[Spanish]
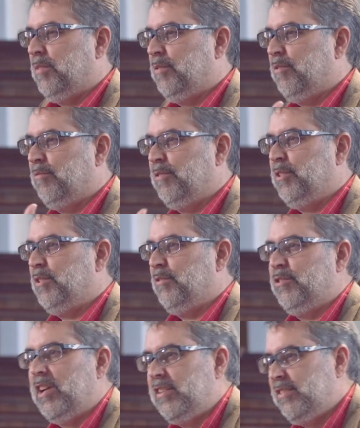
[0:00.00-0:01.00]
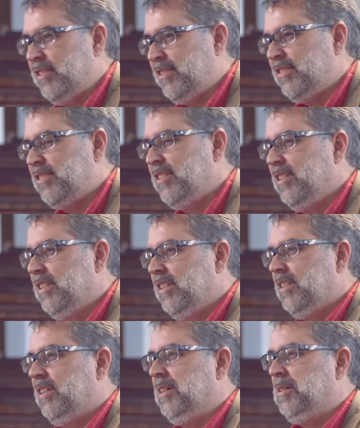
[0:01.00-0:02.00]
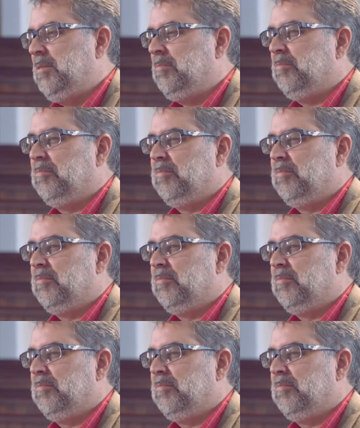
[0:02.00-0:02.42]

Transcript: diferentes puntos de vista de la justicia.